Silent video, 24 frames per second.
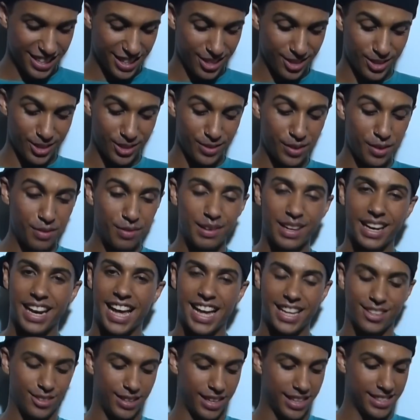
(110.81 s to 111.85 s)
eu não vou
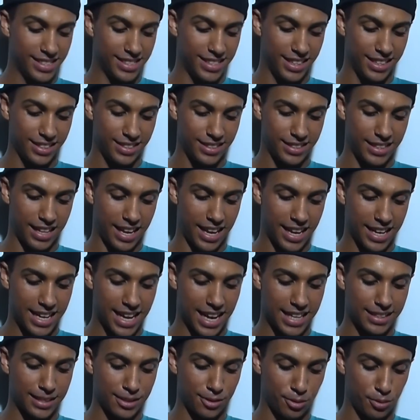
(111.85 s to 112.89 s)
falar do restante da
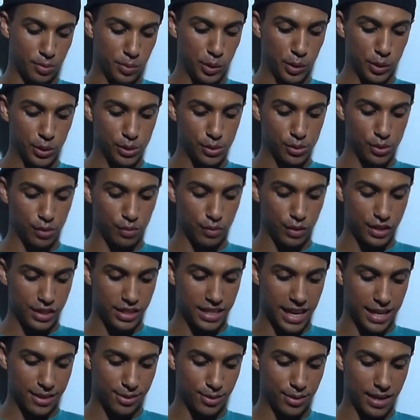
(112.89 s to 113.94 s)
regata do moço, eu vou
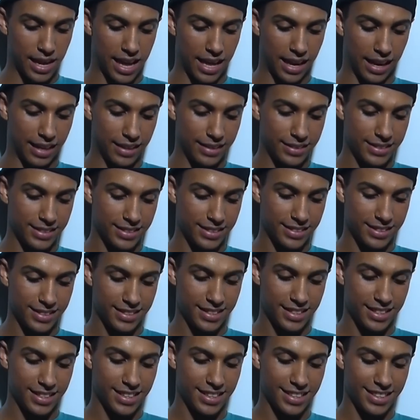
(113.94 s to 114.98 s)
direto nela.
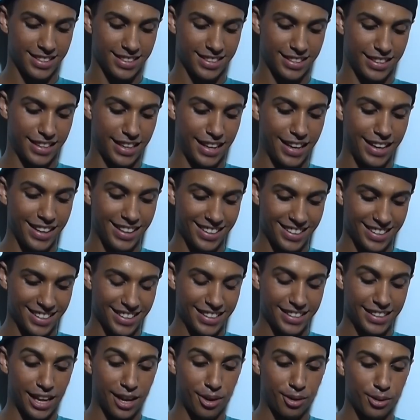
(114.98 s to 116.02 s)
O que
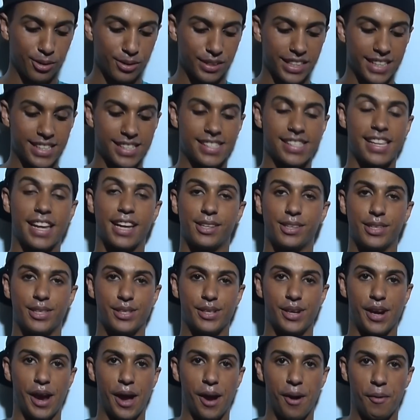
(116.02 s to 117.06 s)
que tá acontecendo,
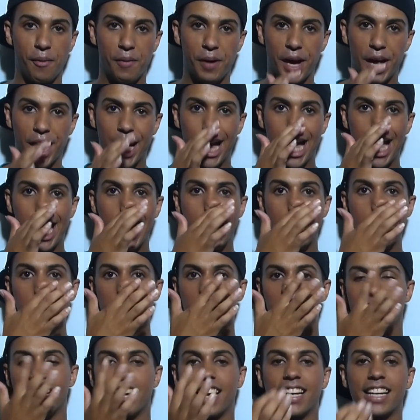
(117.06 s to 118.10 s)
Joel?
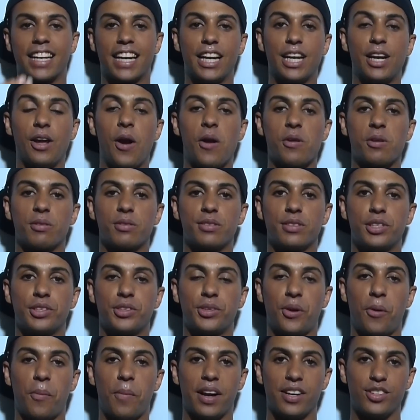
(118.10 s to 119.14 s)
Aquele óculos de
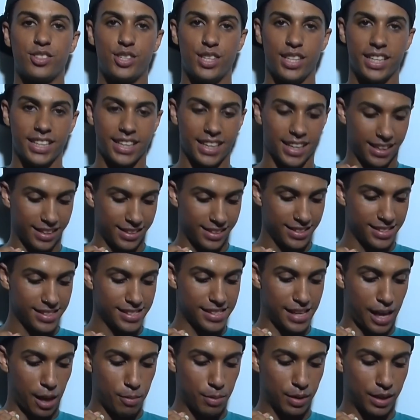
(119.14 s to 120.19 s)
trombadinha,
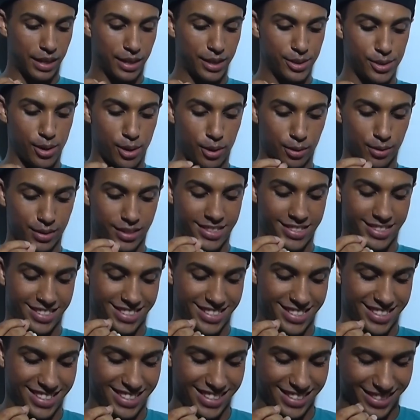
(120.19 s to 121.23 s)
sabe? Aqueles
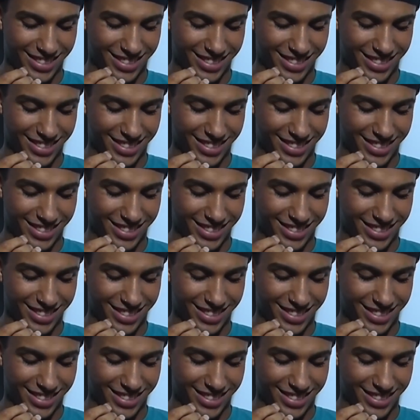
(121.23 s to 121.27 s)
óculos...